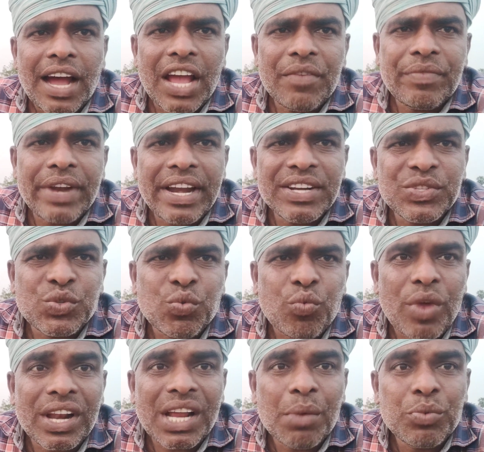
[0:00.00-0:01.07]
హాయ్ ఫ్రెండ్స్
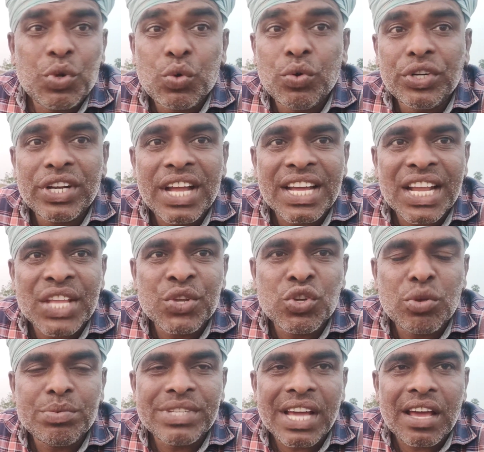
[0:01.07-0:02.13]
వెల్కమ్ టు గుండి నారాజ్
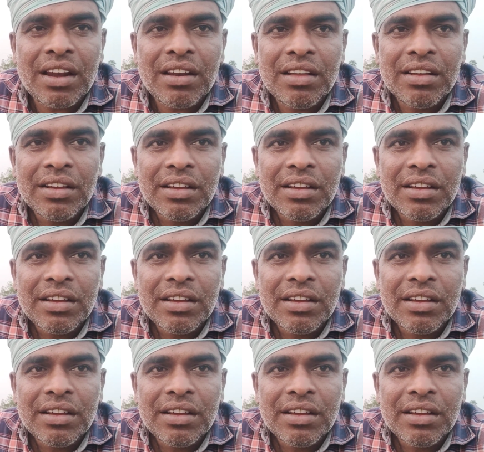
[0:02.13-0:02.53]
యూట్యూబ్ ఛానల్